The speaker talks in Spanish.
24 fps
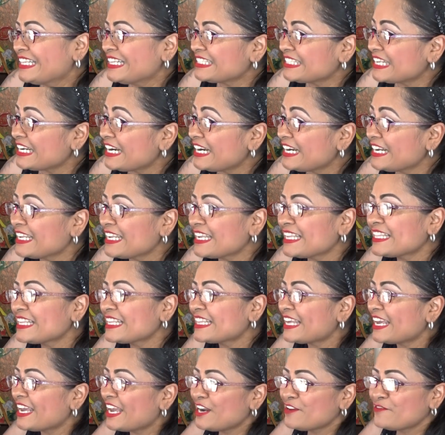dice, la leyenda
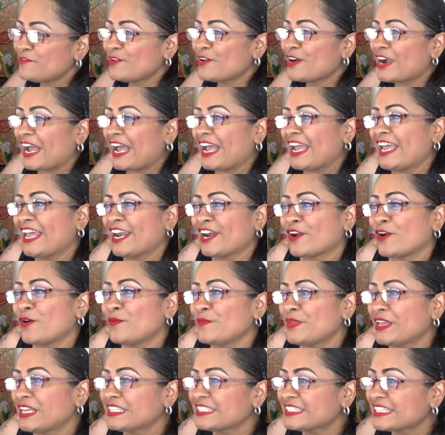de Elfo Caer
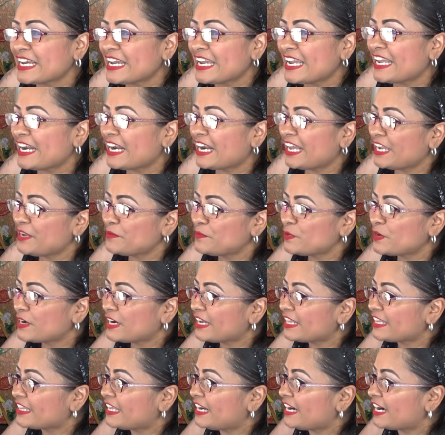comienza en la
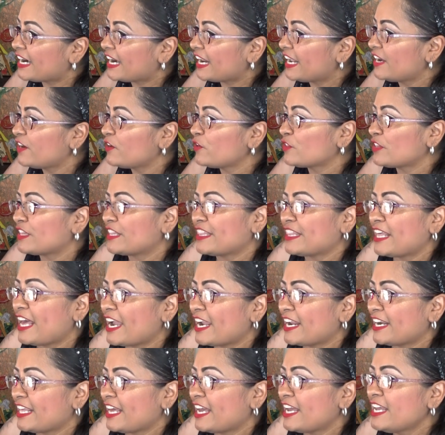época del reino de
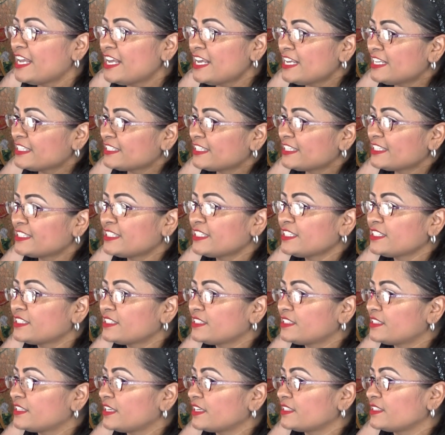Dagda
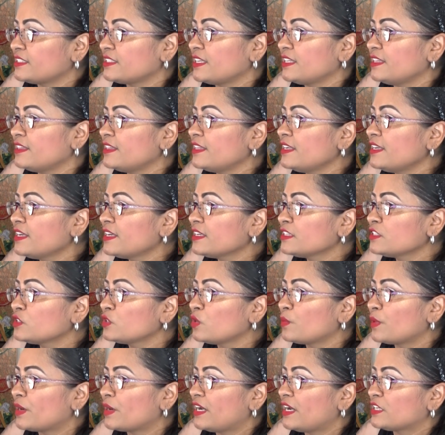se, extendía
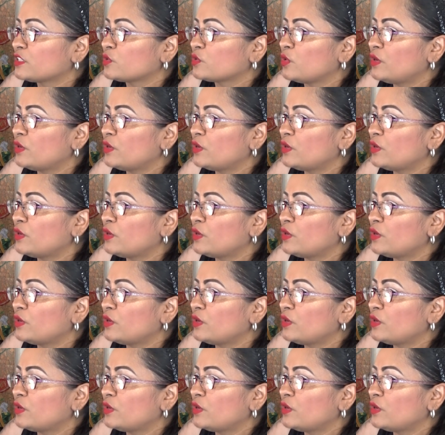sobre las